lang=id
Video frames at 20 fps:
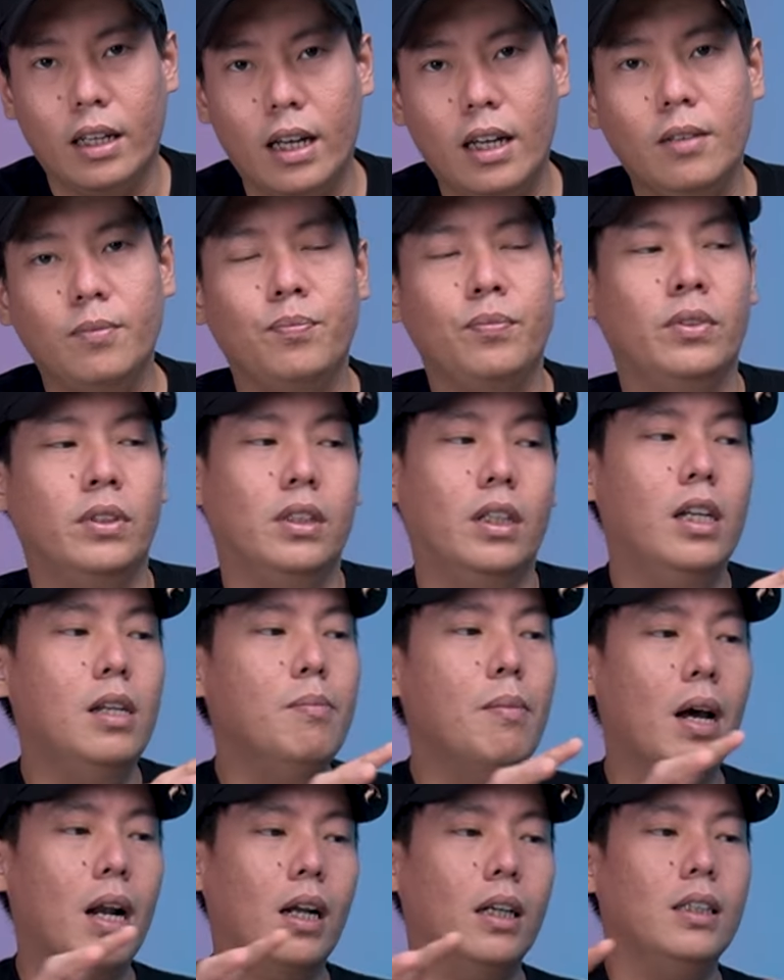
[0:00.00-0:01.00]
ya.
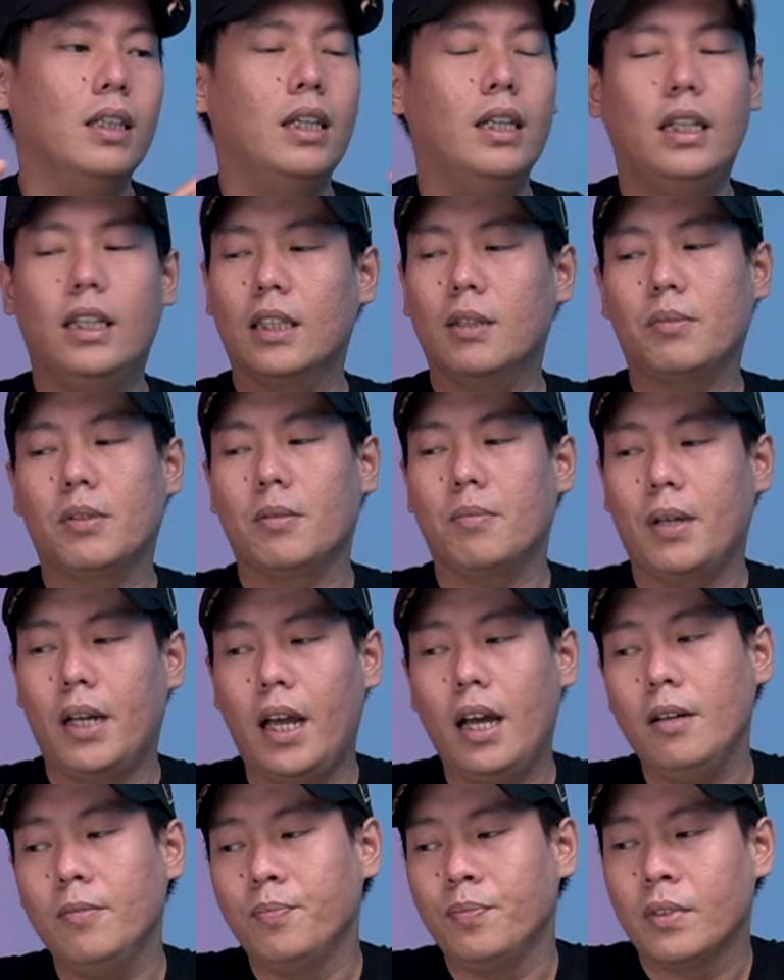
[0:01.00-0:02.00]
Jadi barangnya ini
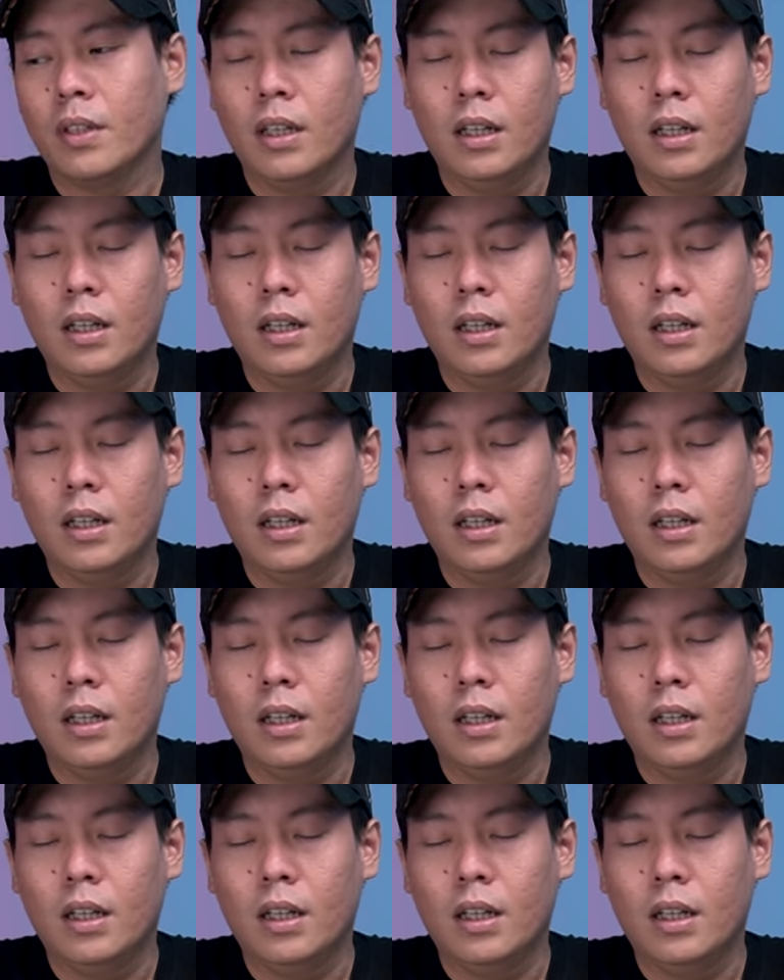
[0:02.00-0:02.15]
teman-teman ya.